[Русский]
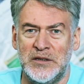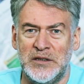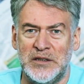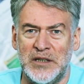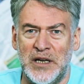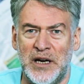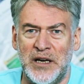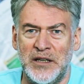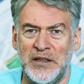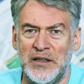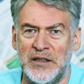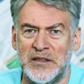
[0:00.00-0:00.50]

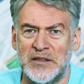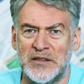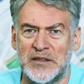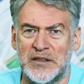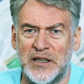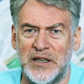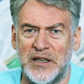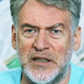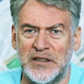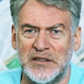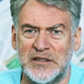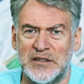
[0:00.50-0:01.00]

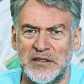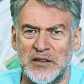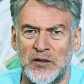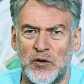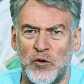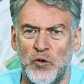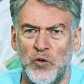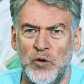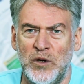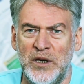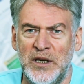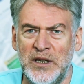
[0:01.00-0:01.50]
сионистская
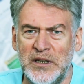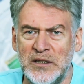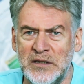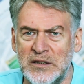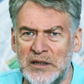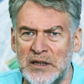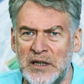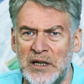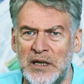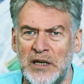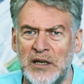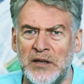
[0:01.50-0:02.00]

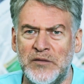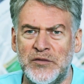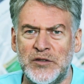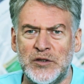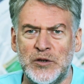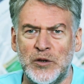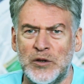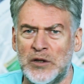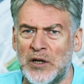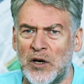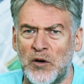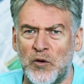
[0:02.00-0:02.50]
закулиса, и
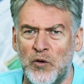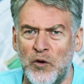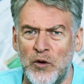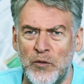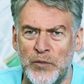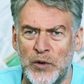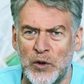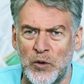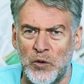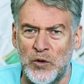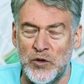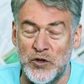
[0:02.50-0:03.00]
все такое
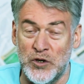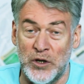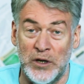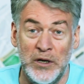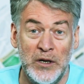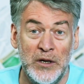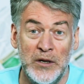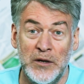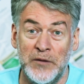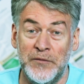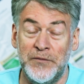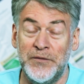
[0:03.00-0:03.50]
прочее.
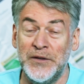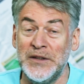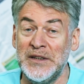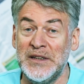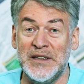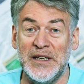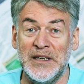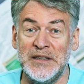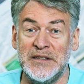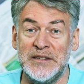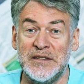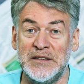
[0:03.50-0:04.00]

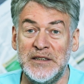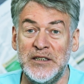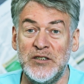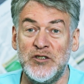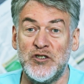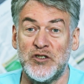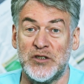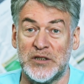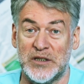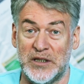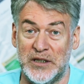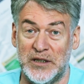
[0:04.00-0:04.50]

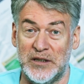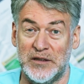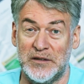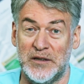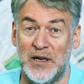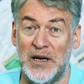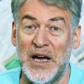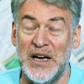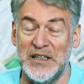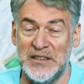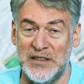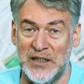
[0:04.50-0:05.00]
Фантастическая
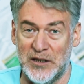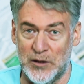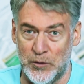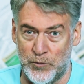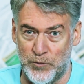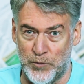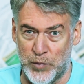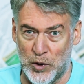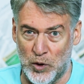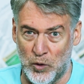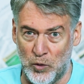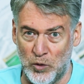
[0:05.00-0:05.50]
газета,
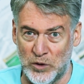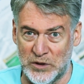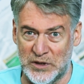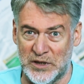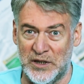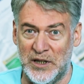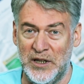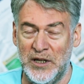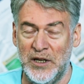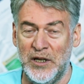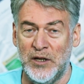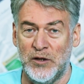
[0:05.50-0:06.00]

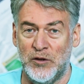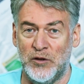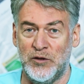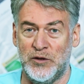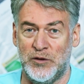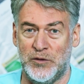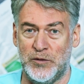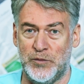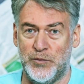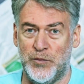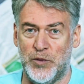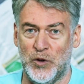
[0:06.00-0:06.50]
просто. То
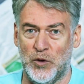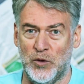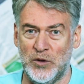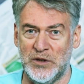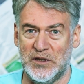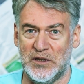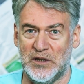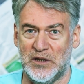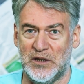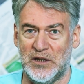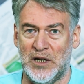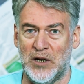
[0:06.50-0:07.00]
есть
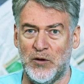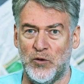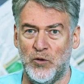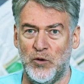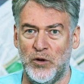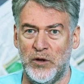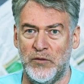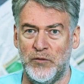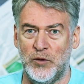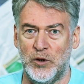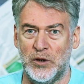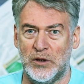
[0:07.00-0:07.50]
просто
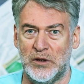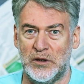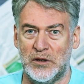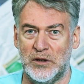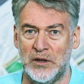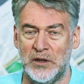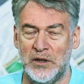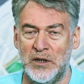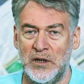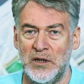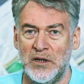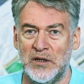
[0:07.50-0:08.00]
такой вот
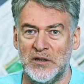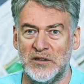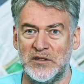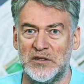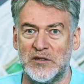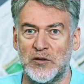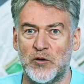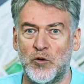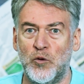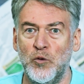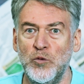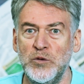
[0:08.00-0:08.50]
э,
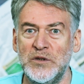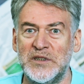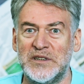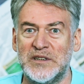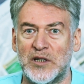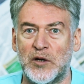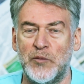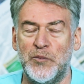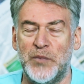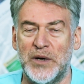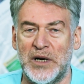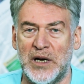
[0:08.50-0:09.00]

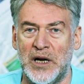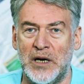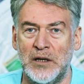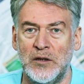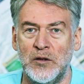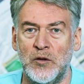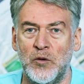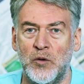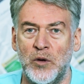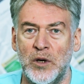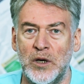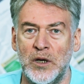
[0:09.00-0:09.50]
сгусток
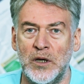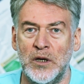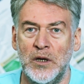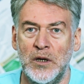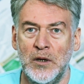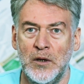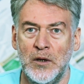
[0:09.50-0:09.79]
паранойи.